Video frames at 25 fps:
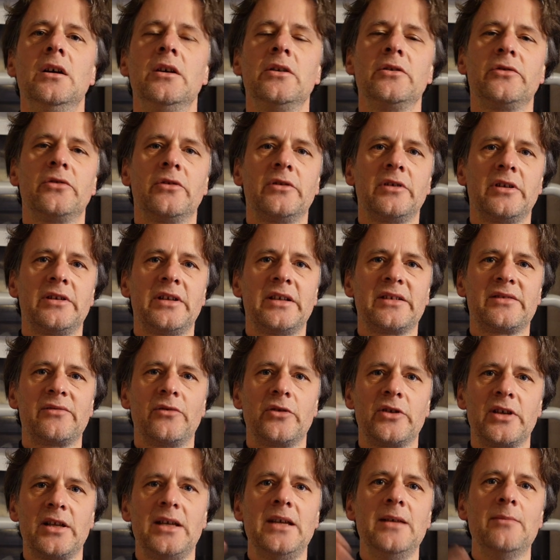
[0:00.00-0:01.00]
sondern es
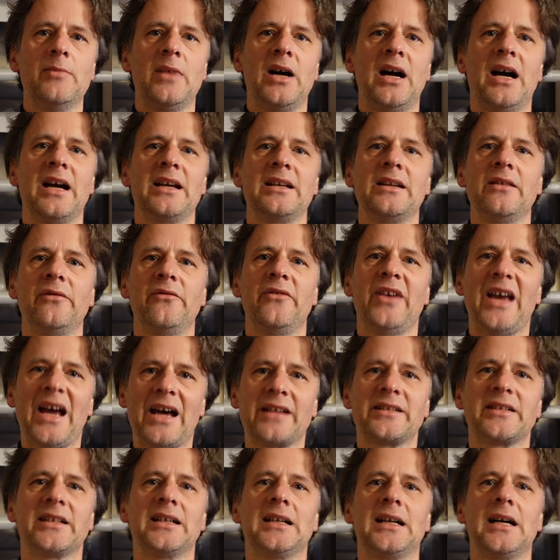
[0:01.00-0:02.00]
wird immer einen
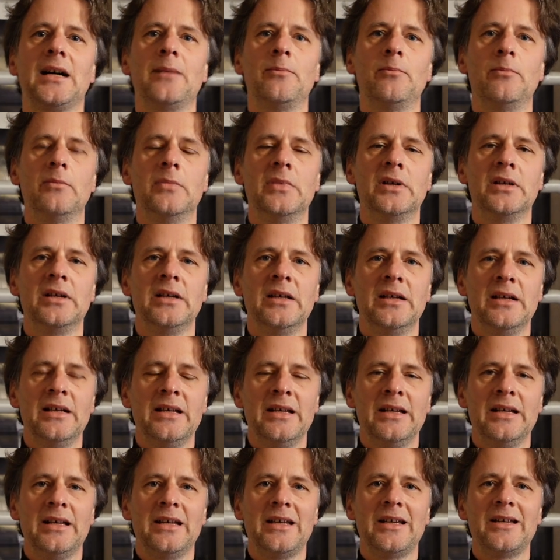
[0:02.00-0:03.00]
Wert haben.
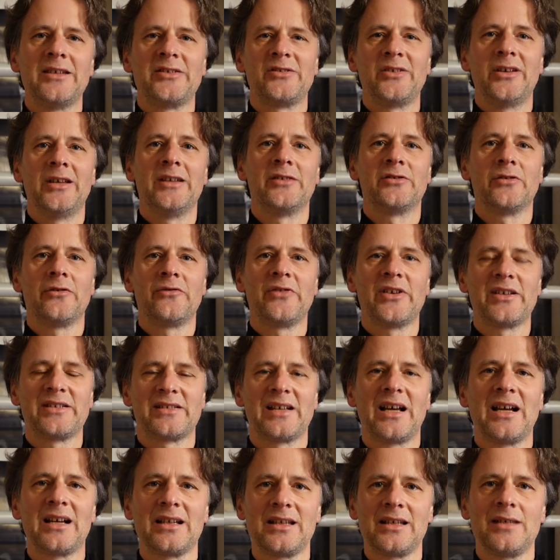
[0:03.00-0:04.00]
Insofern
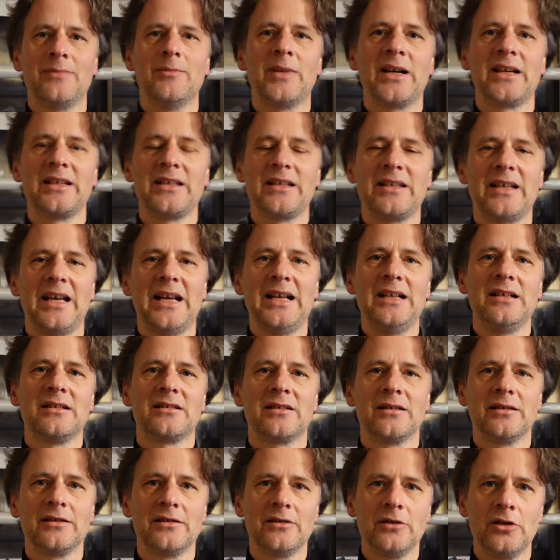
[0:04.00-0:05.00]
sage ich meinen
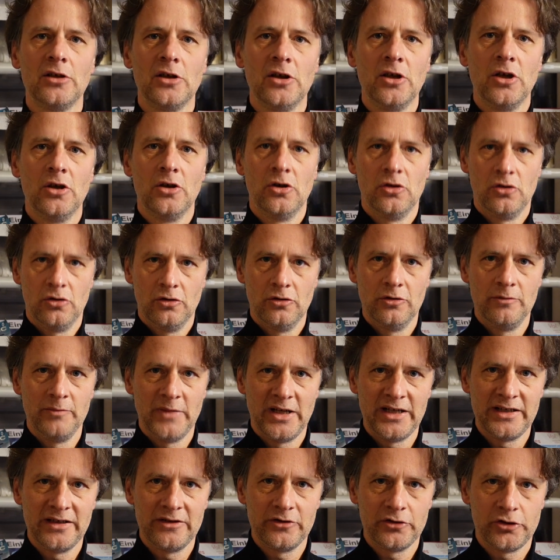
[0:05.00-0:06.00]
Eltern und
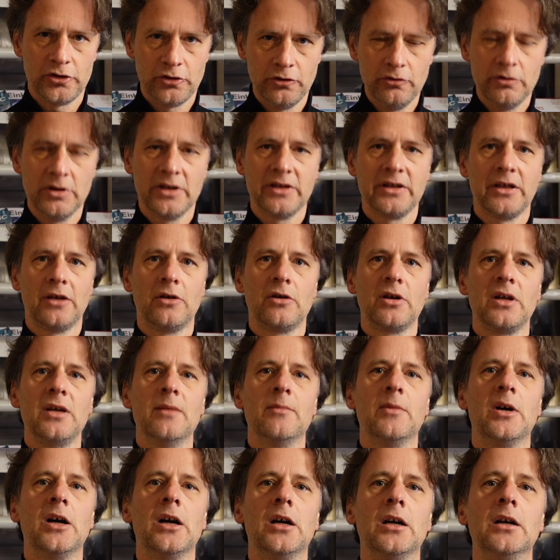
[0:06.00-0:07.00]
meinen Schülern auch
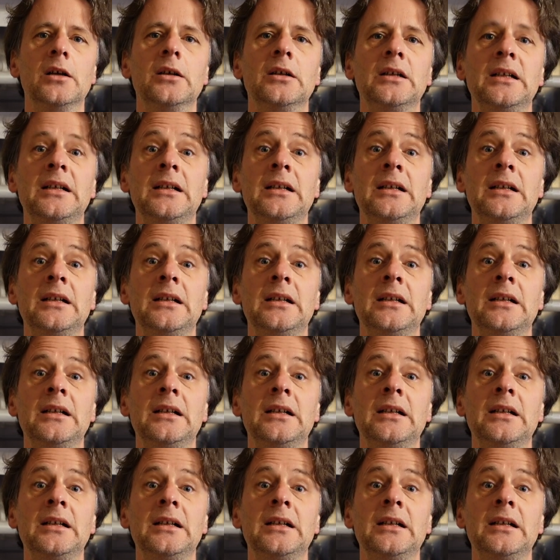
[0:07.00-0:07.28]
immer,